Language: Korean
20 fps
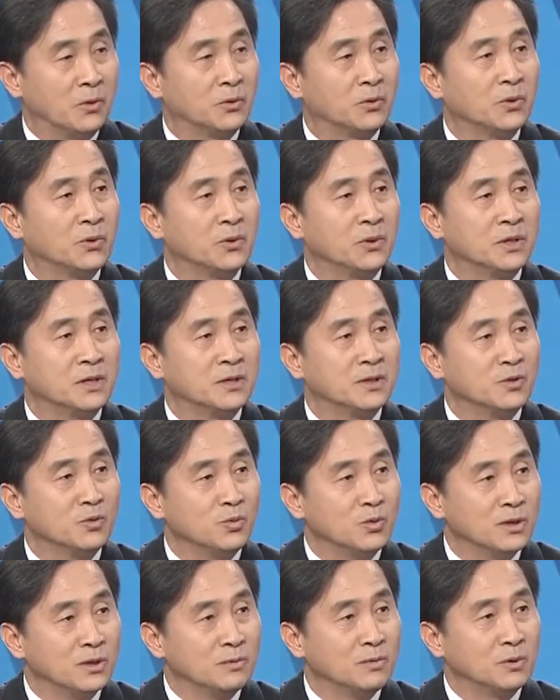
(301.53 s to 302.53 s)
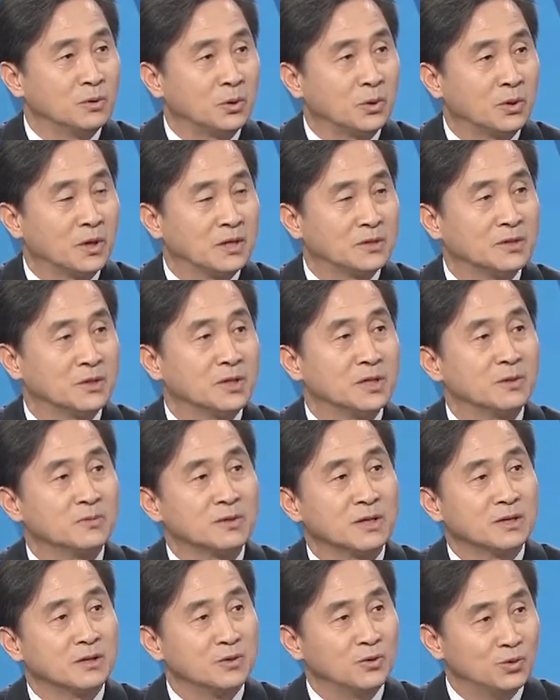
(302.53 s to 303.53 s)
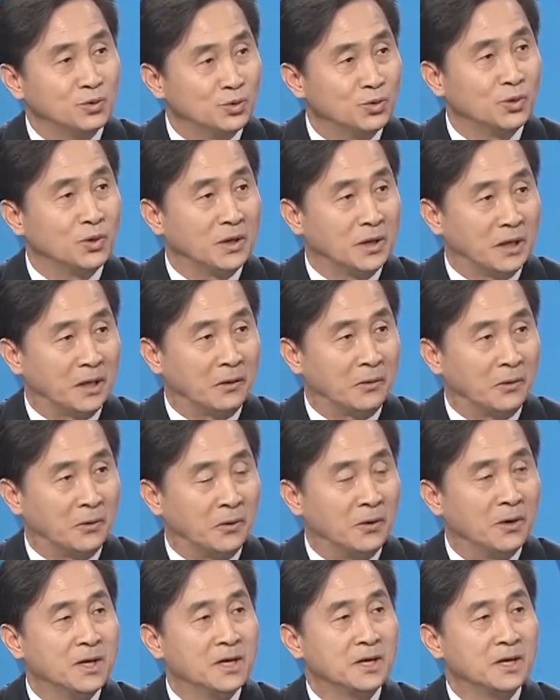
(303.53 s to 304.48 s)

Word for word: 또 이런 위협을 통해서 협상을 유도해내고